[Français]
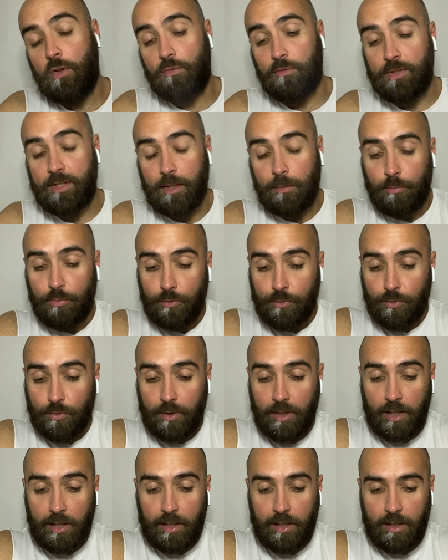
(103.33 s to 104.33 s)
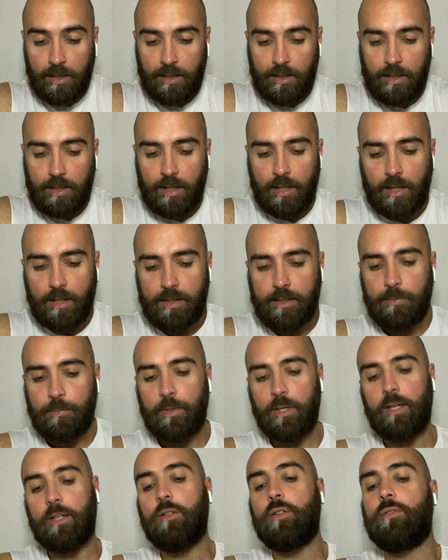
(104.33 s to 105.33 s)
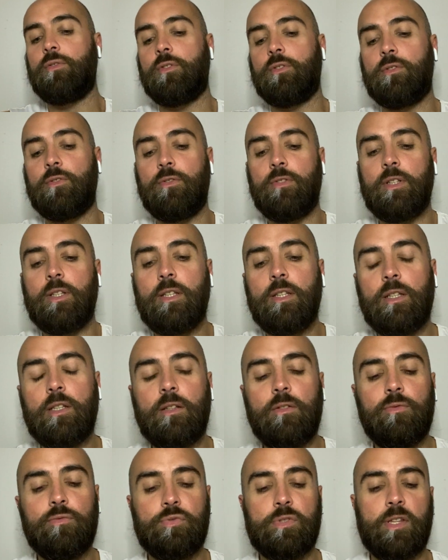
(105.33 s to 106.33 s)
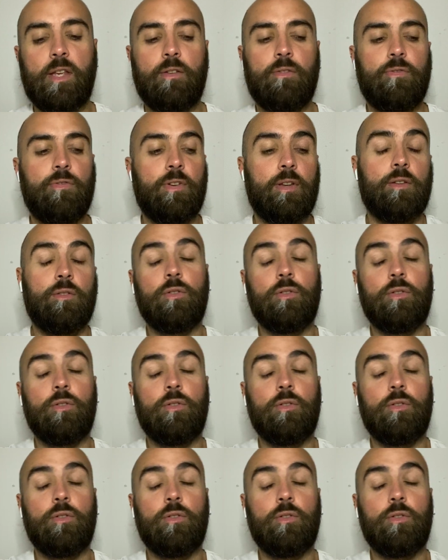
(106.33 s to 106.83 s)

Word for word: Vous êtes plutôt quelqu'un qui est inspiré dans votre vie, vous avez, enfin,